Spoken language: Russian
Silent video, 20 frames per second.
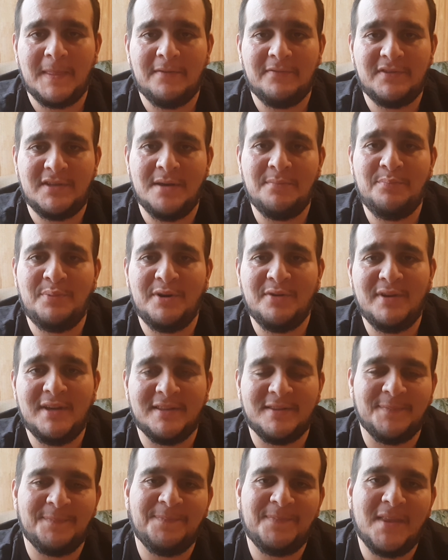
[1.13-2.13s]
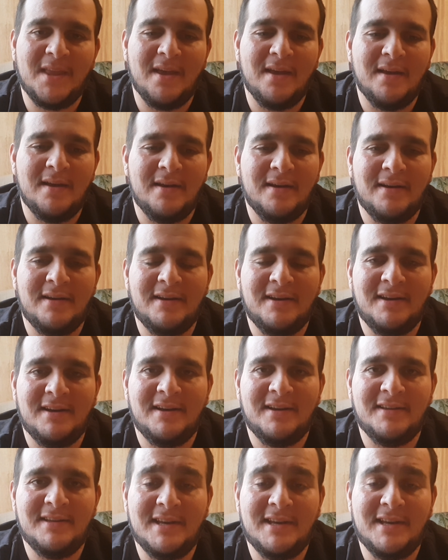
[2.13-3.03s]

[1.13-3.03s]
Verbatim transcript: Всем привет! Э,